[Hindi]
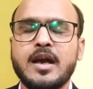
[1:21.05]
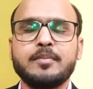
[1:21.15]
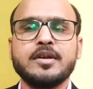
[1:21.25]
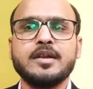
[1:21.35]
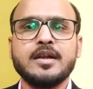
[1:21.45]

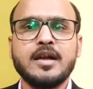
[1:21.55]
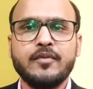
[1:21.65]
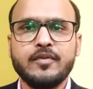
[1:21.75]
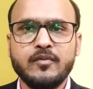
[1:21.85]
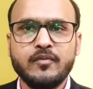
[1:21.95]
आपके लिए
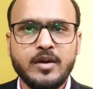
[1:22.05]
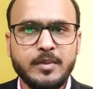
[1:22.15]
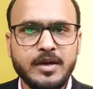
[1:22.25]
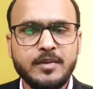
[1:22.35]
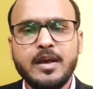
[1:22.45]
काफी
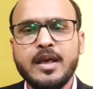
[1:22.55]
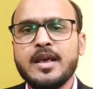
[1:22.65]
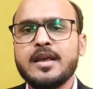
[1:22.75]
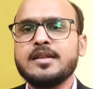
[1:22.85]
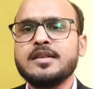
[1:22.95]
इंफॉर्मेटिव है
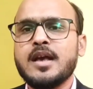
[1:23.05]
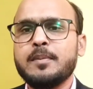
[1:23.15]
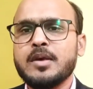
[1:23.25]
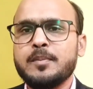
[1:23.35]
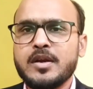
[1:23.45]
यदि
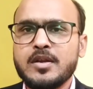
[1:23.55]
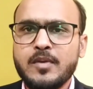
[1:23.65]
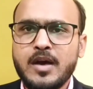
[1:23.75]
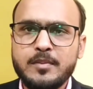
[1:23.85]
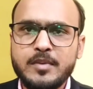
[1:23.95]
आपके
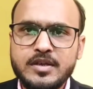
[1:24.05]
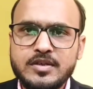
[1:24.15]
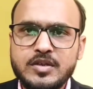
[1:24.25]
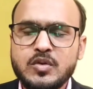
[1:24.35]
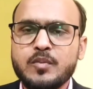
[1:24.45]
परिवार में
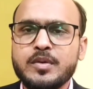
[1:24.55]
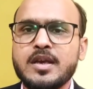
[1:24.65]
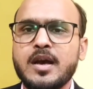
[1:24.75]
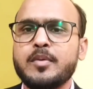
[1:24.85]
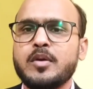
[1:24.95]
किसी को भी
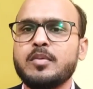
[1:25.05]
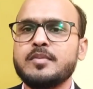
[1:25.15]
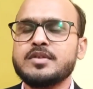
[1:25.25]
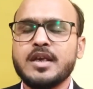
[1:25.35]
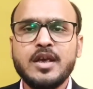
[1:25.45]
यह
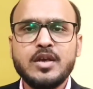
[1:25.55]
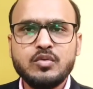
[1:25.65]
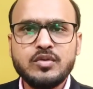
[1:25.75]
प्रॉब्लम्स है